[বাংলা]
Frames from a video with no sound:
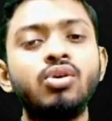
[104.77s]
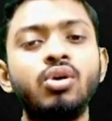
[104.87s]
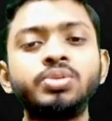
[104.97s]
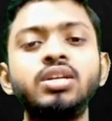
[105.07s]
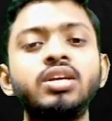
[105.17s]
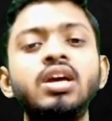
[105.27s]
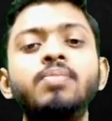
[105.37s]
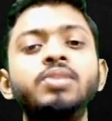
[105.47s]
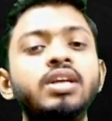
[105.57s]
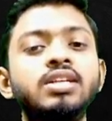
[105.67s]
অপশানকে
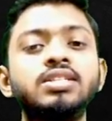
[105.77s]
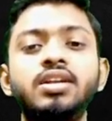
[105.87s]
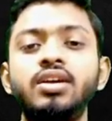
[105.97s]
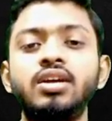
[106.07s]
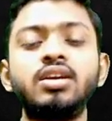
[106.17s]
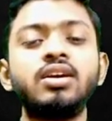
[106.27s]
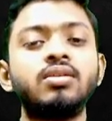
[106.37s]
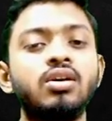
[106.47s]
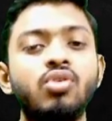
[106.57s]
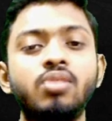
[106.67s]
আমি ডিগ্রি সেন্টিগ্রেডে
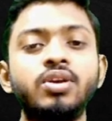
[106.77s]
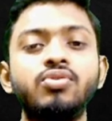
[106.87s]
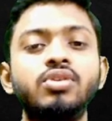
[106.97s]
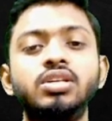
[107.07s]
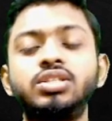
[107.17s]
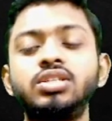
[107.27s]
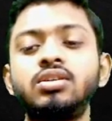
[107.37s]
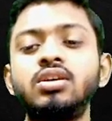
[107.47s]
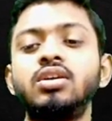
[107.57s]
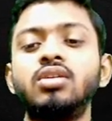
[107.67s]
কনভার্ট করে নিচ্ছি
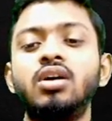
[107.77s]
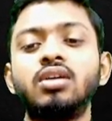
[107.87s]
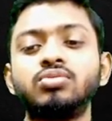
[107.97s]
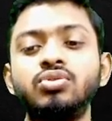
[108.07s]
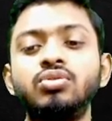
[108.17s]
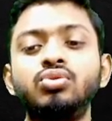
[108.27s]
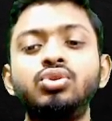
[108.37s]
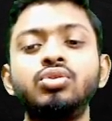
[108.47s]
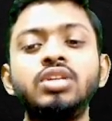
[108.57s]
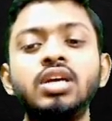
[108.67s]
সো
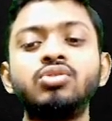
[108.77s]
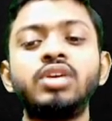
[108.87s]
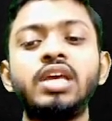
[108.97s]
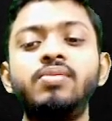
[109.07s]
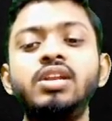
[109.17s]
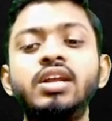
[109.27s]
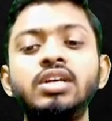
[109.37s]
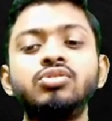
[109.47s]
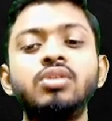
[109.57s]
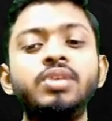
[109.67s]
দুশো তিয়াত্তর কেলভিন
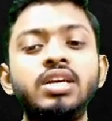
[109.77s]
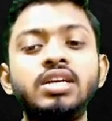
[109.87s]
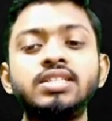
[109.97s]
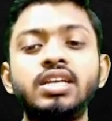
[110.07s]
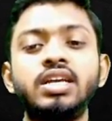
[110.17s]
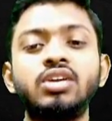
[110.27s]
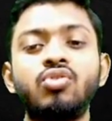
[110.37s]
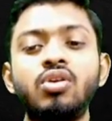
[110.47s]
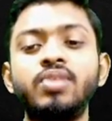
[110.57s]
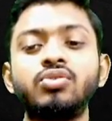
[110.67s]
এটাকে যদি আমি ডিগ্রি সেন্টিগ্রেডে
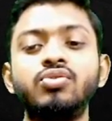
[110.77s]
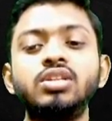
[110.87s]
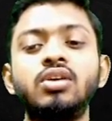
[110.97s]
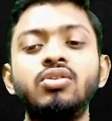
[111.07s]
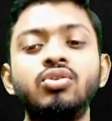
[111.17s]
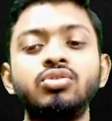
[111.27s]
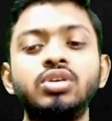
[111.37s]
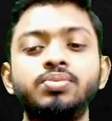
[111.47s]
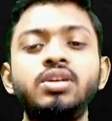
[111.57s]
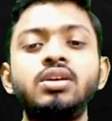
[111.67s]
কনভার্ট করি তাহলে কত
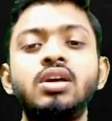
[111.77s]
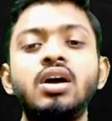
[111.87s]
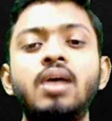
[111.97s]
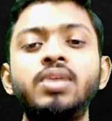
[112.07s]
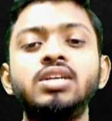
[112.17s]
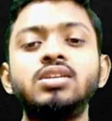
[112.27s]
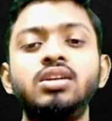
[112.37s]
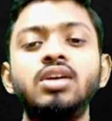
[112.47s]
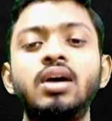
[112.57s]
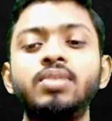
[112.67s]
আসবে আমরা কি
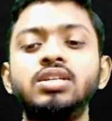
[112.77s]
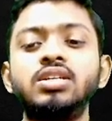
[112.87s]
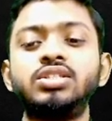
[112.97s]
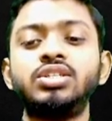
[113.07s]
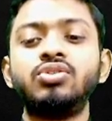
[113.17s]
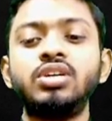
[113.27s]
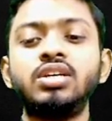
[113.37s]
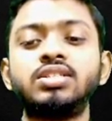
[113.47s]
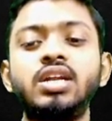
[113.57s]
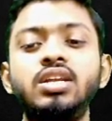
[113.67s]
জানি আমরা জানি জিরো
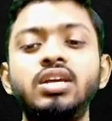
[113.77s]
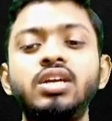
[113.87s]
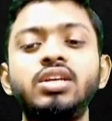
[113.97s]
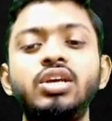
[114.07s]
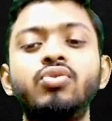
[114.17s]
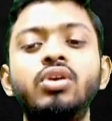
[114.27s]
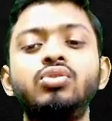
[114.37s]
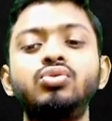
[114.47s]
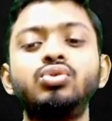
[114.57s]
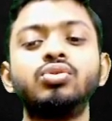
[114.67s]
ডিগ্রি সেন্টিগ্রেড ইকুয়াল
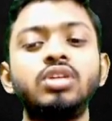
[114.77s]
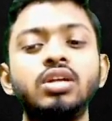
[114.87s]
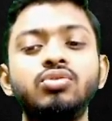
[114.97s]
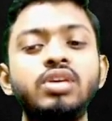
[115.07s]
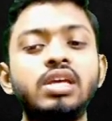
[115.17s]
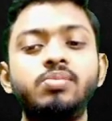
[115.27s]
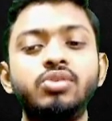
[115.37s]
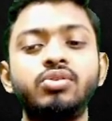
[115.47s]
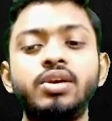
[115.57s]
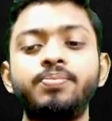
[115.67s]
টু দুশো তিয়াত্তর কেলভিন
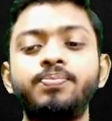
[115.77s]
ওকে